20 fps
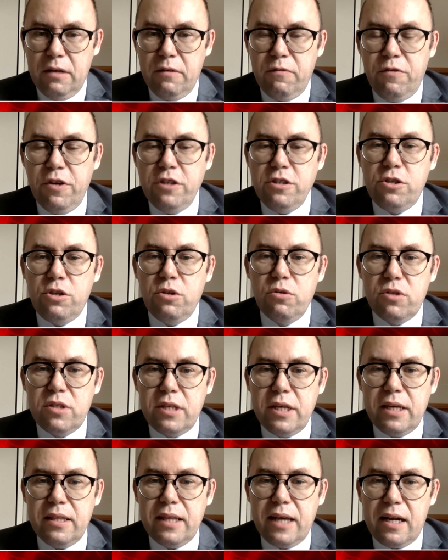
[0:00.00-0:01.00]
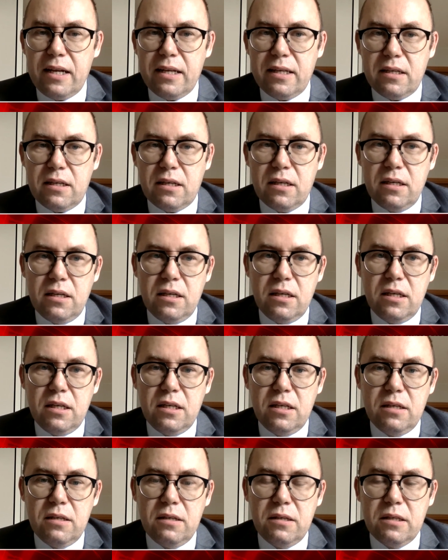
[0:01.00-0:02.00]
Virtue y, y, signaling,
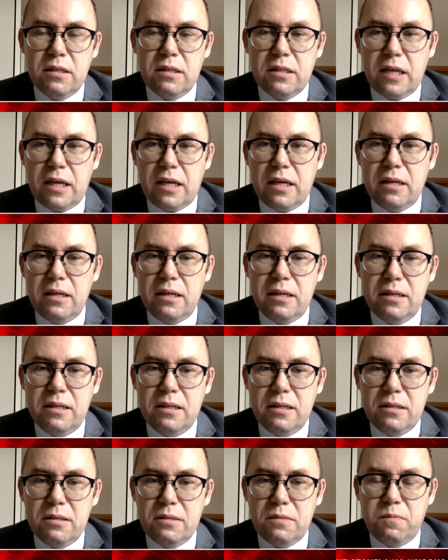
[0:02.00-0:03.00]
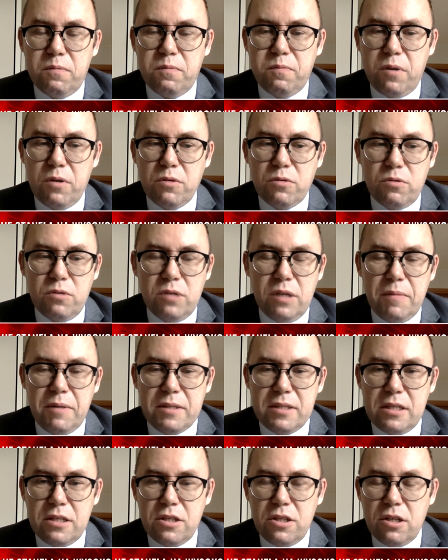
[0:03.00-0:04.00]
y, takie w polsku nie ma
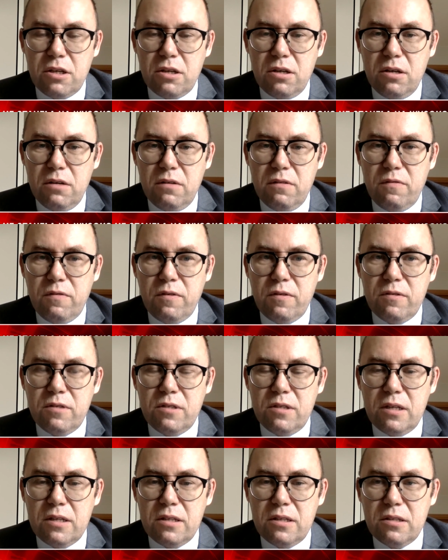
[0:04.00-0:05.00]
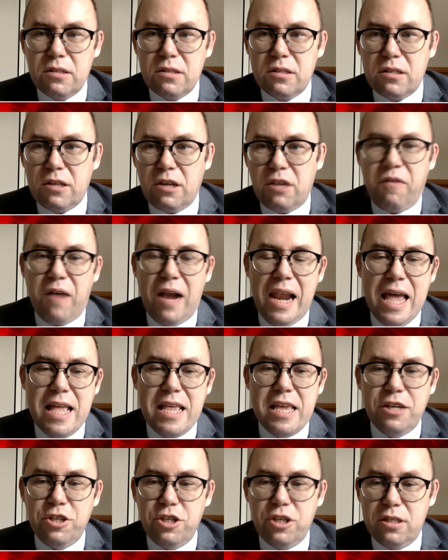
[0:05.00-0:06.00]
zręcznego
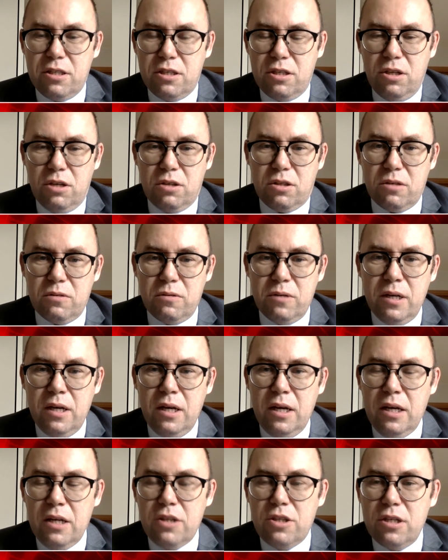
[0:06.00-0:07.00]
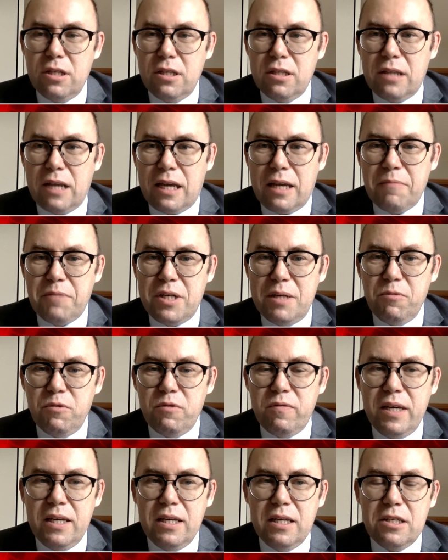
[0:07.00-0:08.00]
chwalenie się cnotą, czyli takie
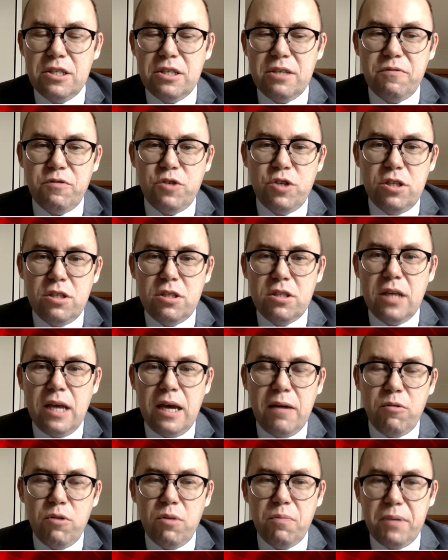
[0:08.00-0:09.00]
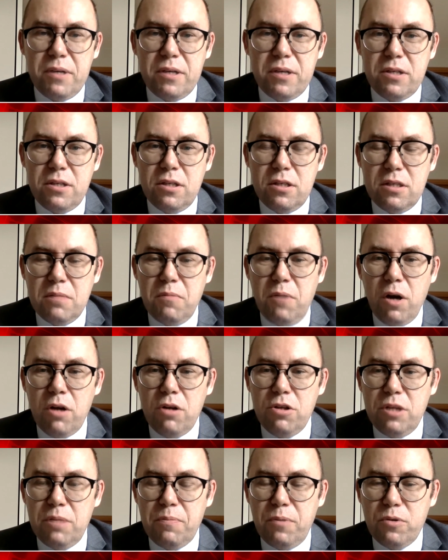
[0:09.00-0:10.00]
przemówienie, że wszyscy Europejczycy mogli
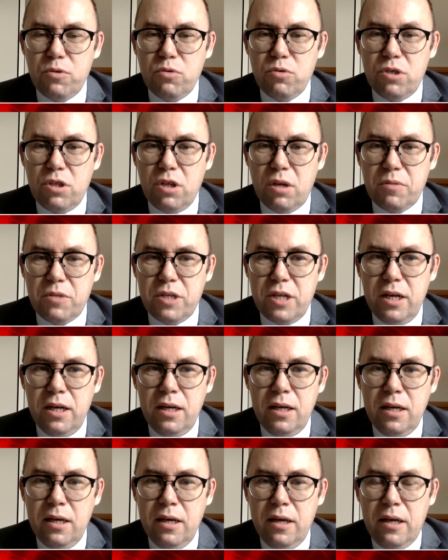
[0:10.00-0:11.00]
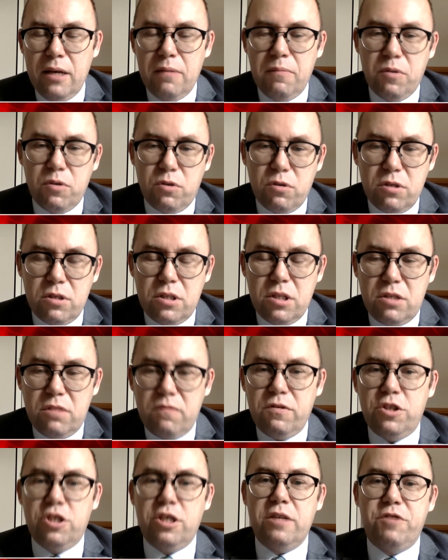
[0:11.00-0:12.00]
się poczuć dobrze, bo to jest
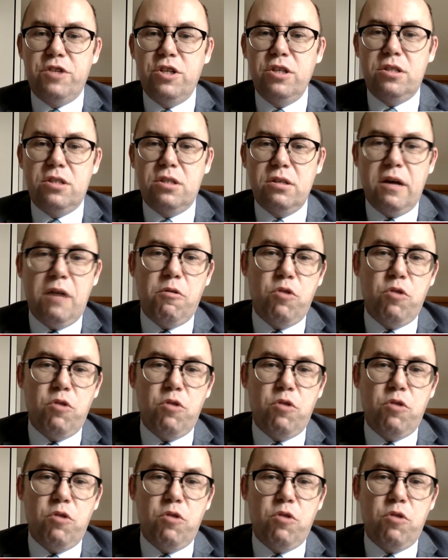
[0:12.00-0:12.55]
rzeczywiście wszyscy,